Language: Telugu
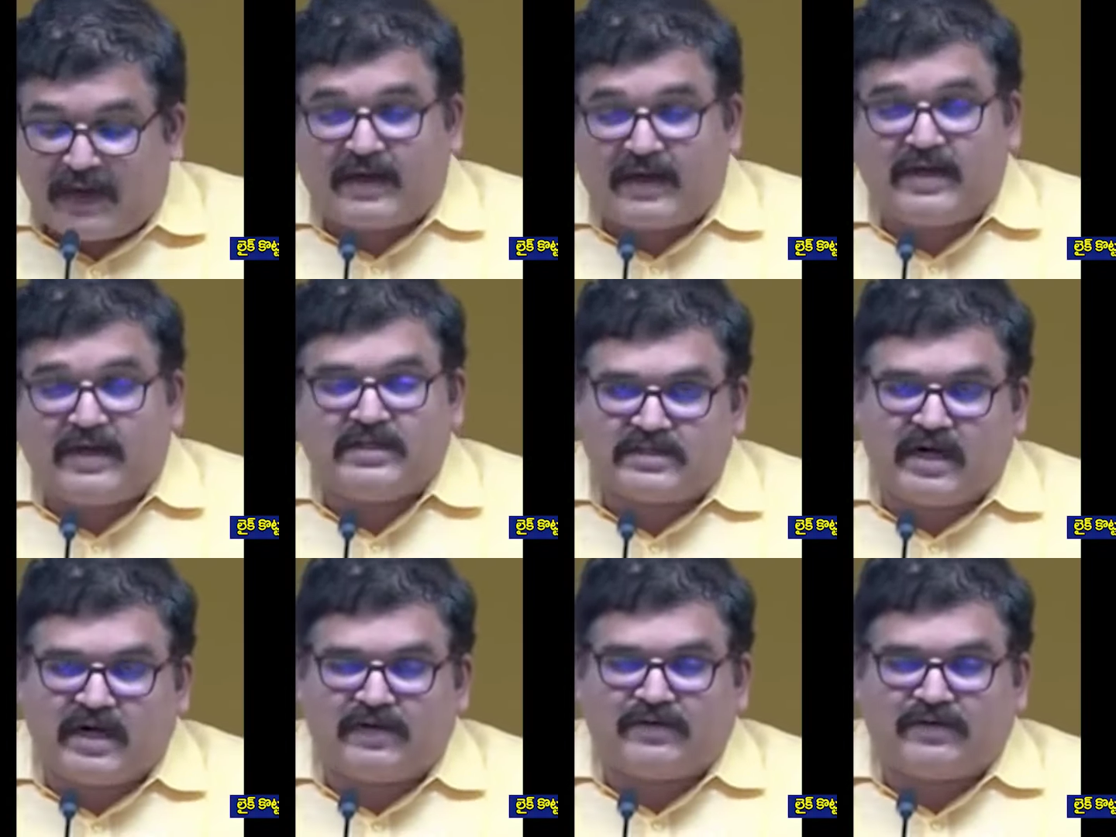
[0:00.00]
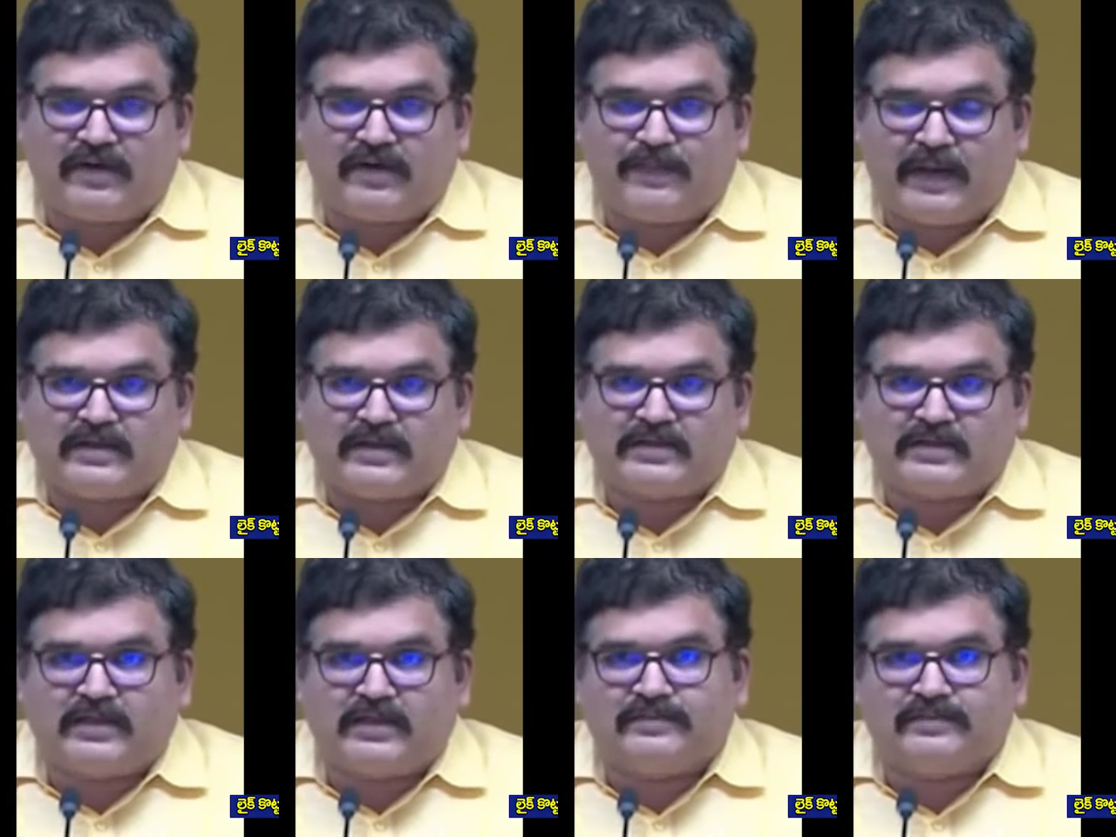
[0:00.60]
ప్రపంచంలోనే
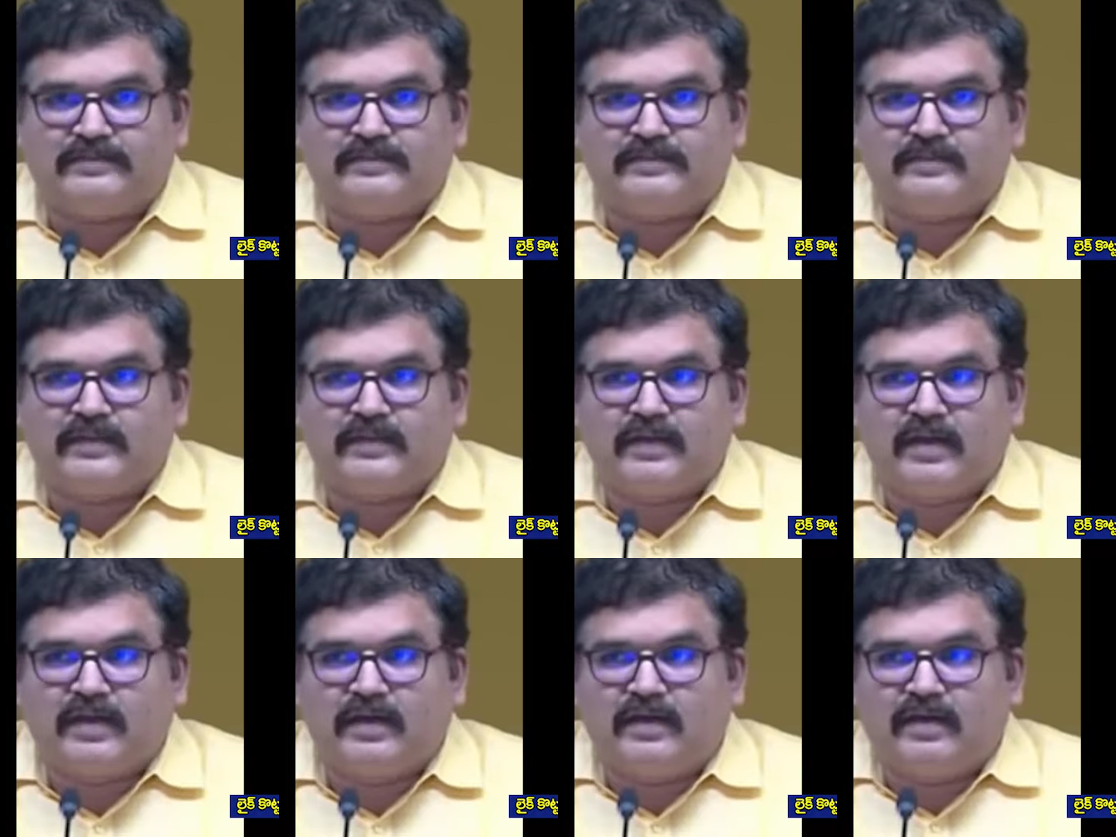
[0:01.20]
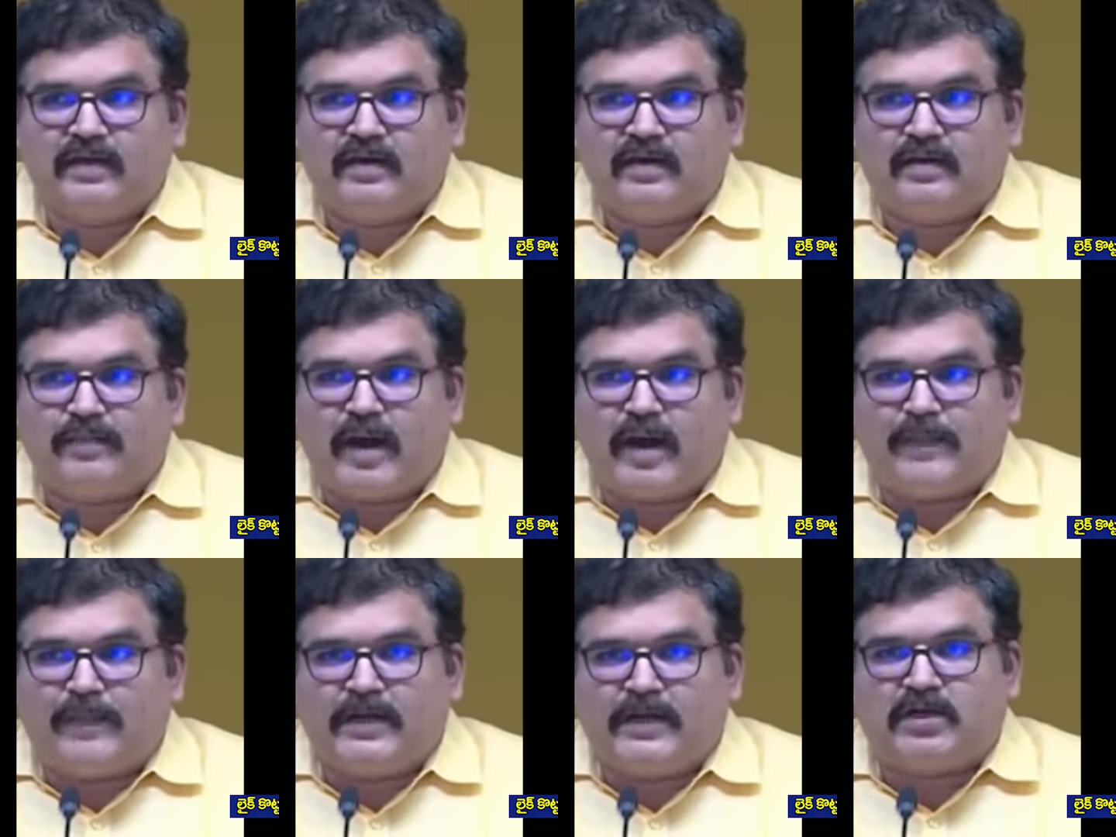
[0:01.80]

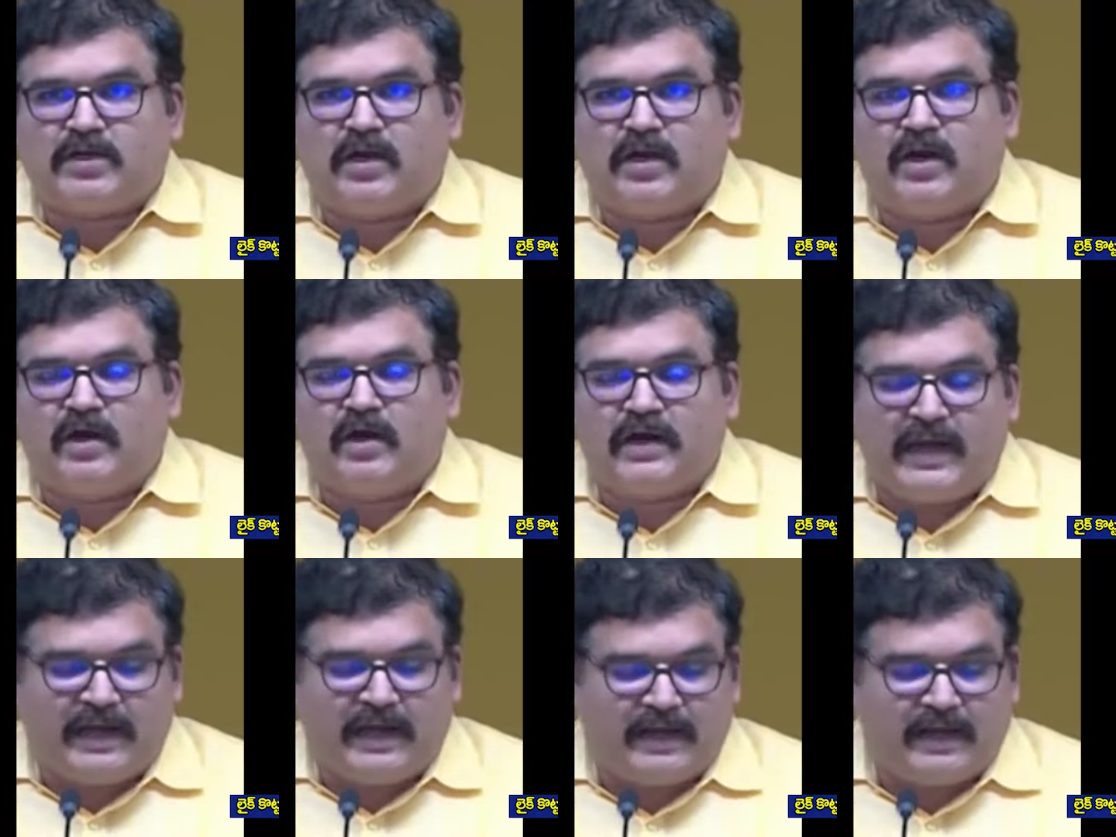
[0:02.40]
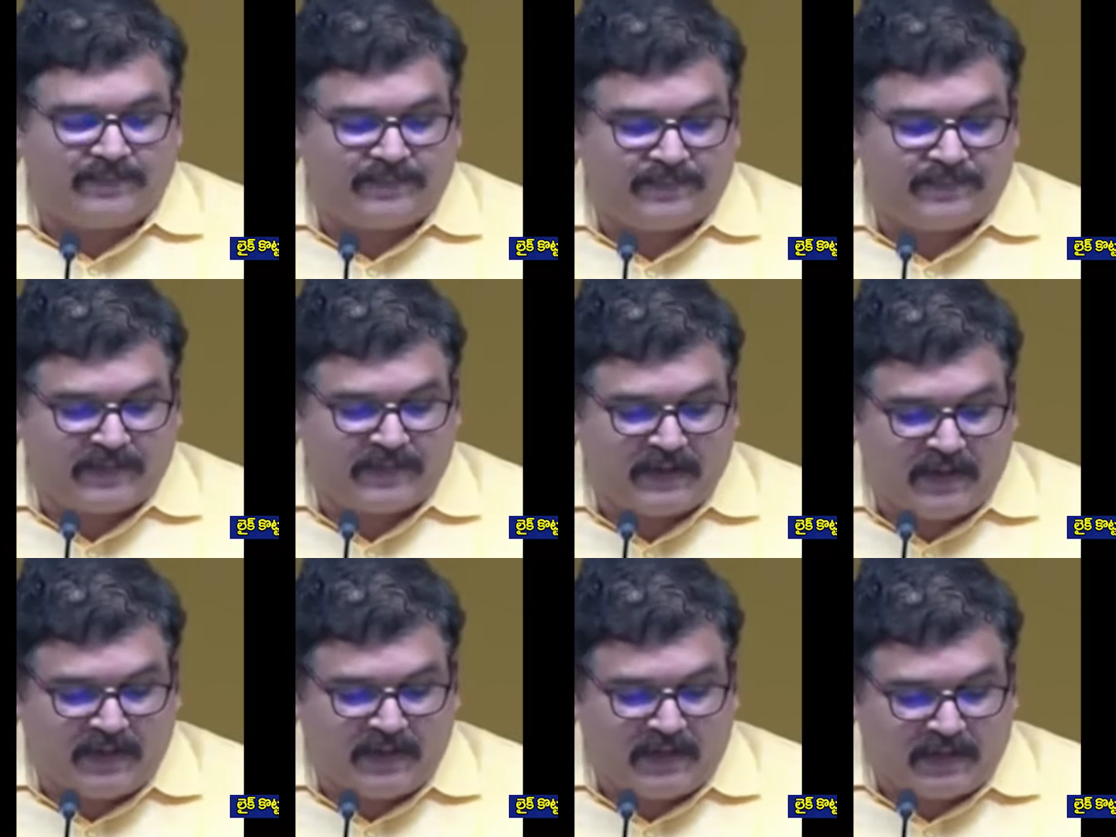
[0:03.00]
కేసులు అత్యధికంగా
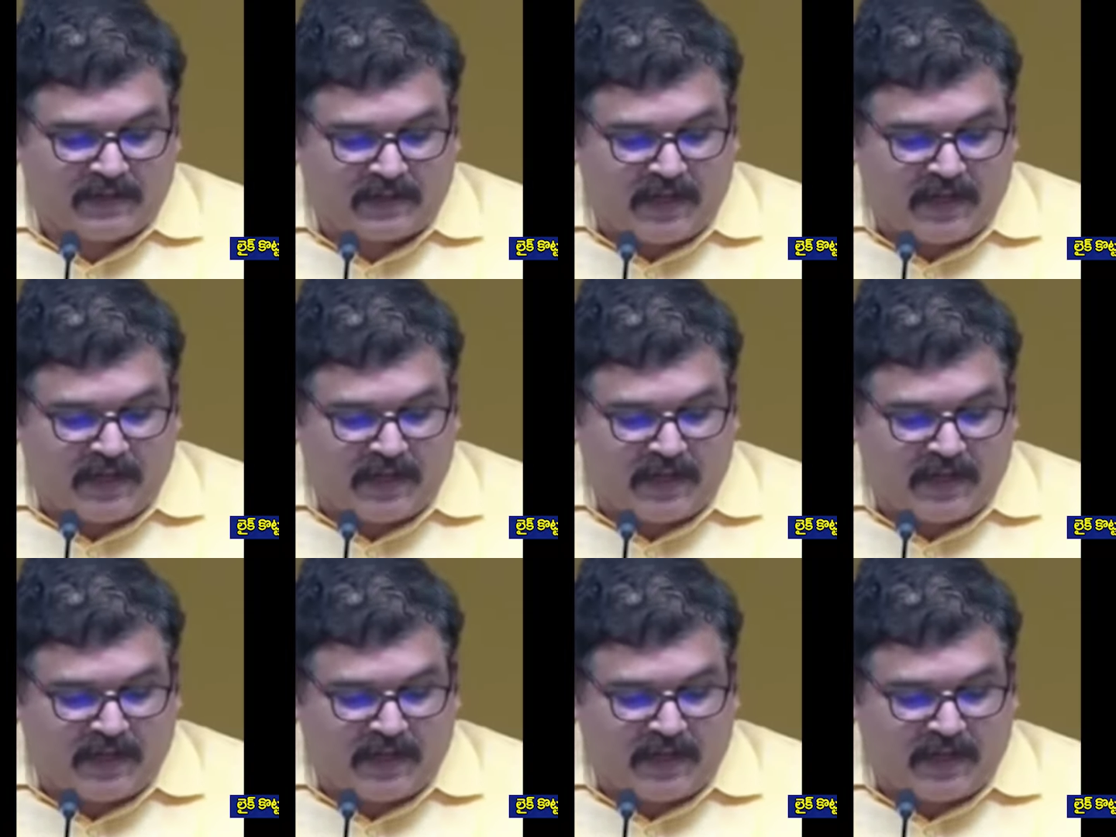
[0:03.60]
నమోదైనటువంటి